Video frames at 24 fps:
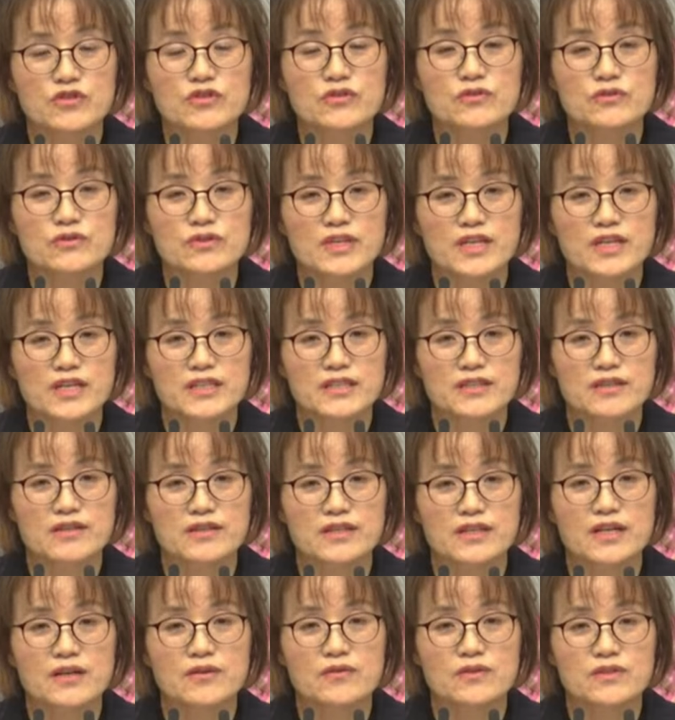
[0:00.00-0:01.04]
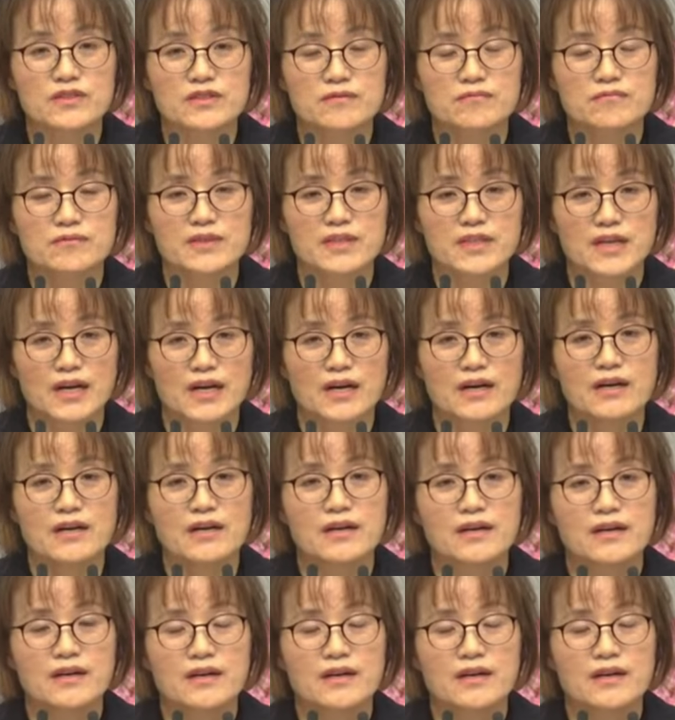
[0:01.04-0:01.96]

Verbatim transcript: 중국에서 일하고 있습니다.